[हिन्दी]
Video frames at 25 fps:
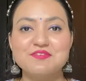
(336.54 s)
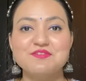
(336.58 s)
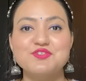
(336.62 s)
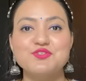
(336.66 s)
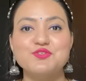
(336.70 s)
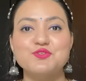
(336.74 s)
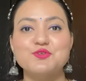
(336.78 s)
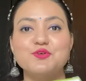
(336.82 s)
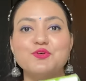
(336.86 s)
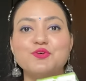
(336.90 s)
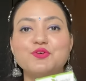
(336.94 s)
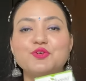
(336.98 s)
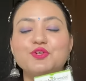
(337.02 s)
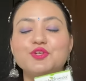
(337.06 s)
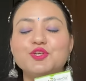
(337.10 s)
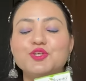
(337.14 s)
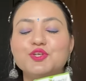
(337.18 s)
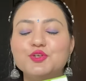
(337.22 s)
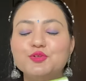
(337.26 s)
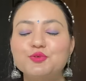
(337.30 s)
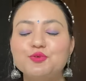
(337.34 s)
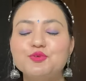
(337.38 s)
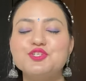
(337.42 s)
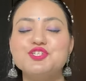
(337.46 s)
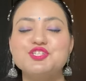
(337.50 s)
सो
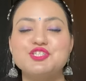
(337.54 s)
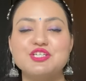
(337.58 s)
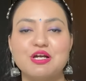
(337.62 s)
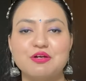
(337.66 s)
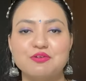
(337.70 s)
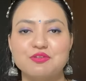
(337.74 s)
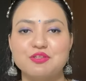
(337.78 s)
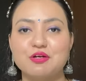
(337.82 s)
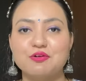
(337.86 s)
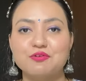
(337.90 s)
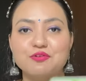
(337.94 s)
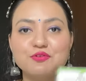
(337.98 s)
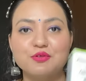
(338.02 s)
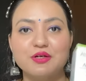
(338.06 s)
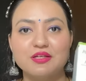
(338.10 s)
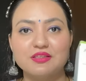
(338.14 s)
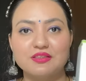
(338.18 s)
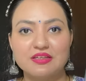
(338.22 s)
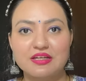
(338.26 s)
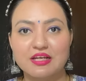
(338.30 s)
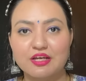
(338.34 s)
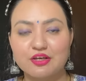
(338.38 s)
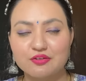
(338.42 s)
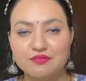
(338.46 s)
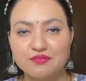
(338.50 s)
ह्यूज शाउट आउट टू अतर
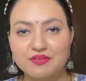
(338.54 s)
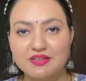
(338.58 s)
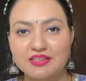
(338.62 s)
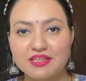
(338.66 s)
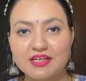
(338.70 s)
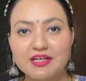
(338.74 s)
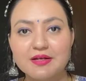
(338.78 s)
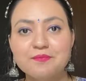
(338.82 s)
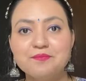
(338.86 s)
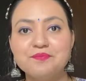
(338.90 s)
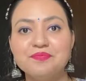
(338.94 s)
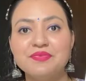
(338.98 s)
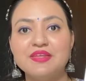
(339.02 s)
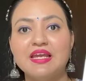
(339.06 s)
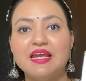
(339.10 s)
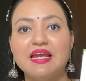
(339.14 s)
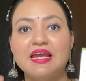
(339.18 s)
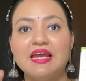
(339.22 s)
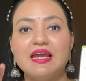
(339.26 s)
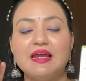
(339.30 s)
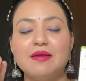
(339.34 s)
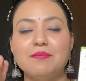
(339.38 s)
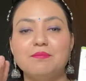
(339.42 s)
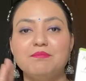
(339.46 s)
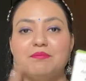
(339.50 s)
आयुर्वेदा
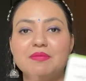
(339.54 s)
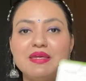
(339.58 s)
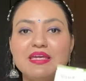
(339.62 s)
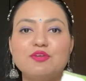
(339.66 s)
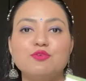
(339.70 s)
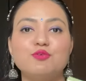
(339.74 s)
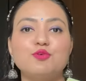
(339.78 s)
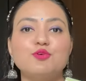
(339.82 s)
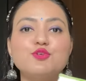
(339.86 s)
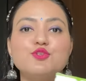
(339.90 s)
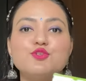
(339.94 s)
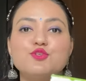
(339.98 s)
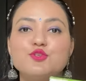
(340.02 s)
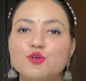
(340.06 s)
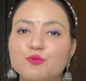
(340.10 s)
मेरे को जो